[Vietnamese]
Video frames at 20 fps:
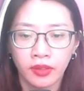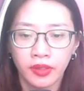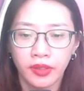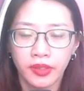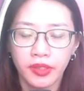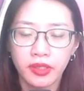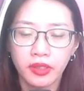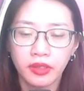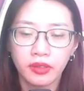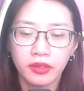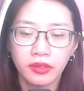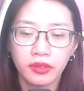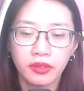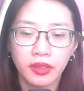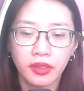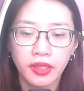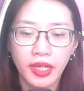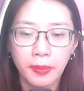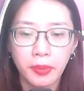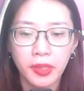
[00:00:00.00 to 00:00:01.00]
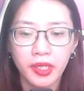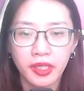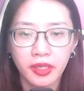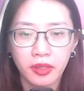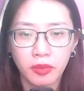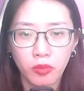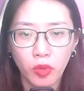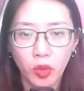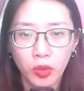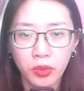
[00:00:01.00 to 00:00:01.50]
Chương năm
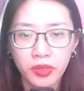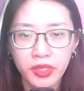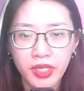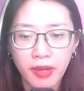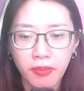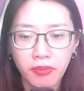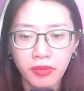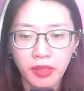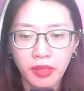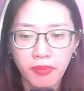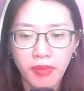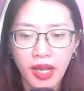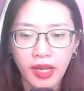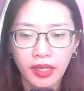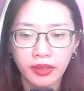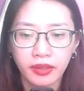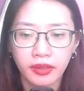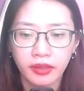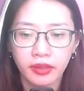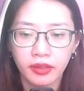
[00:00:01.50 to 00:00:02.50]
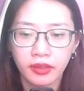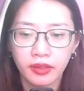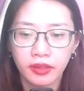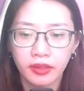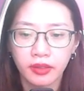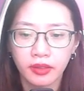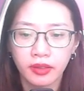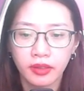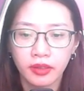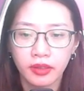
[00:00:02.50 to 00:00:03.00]
nghìn bốn trăm mười ba.
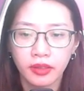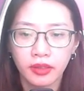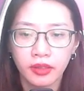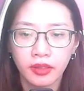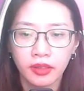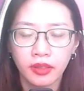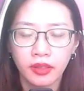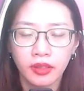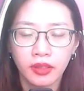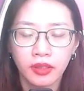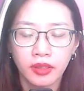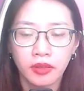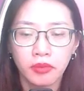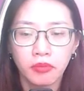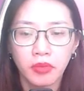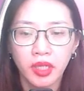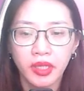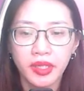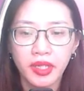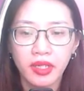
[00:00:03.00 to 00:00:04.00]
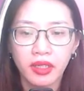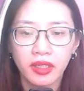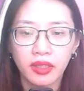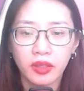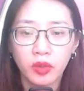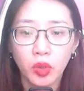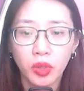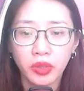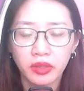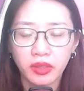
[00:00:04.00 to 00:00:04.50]
Bây giờ
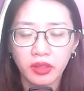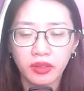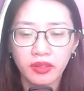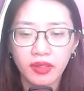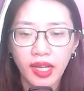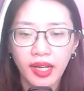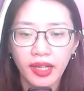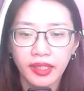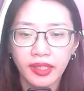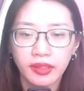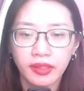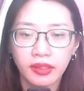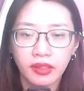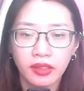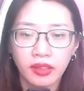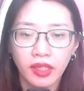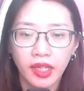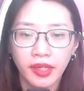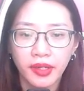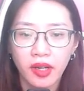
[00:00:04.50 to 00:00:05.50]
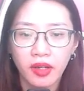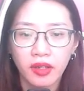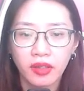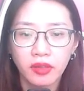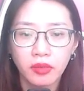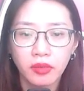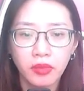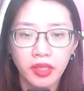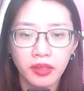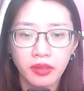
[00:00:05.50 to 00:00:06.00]
hồi tưởng lại, ngày đó
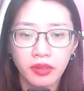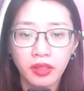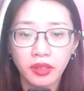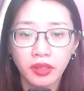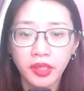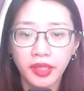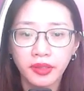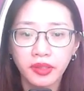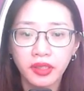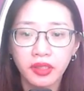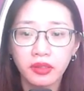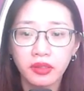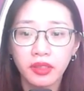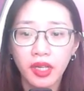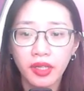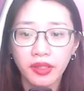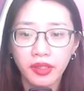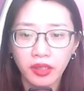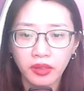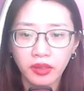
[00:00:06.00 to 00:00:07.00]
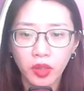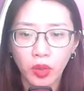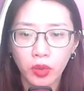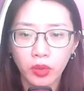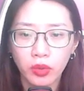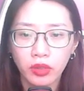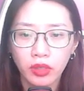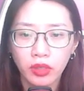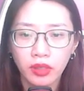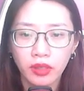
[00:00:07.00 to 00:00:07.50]
mình có thể từ thế giới
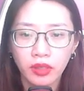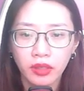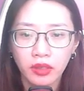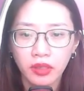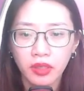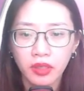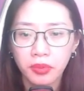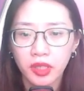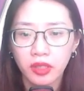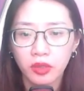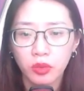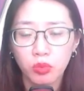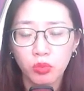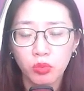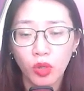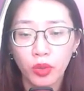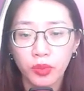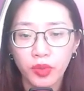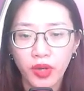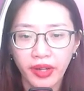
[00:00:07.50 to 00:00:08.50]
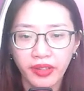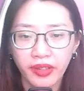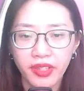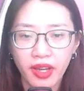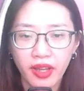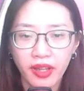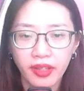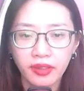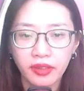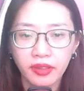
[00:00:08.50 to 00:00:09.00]
thụ cướp được một đoạn
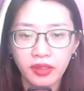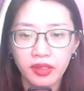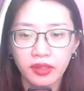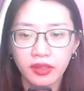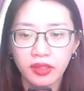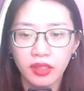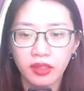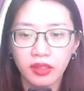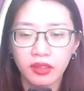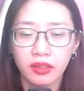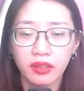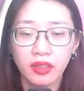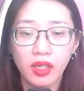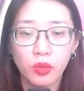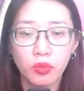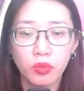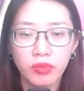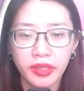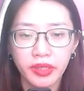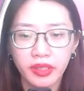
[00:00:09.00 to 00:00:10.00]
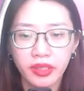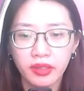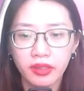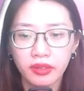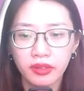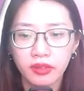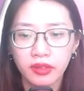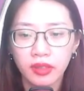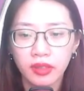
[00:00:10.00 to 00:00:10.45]
rễ thật sự không bình thường.